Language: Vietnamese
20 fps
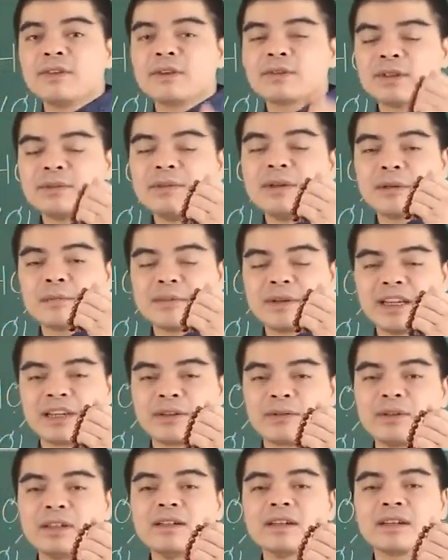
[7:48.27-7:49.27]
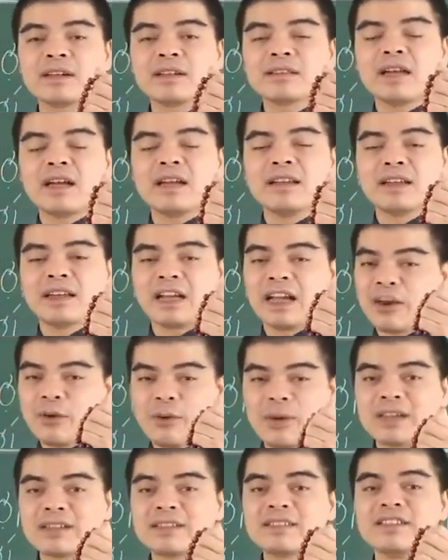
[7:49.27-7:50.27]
vòng tam hợp này cũng đã được các thầy khai quang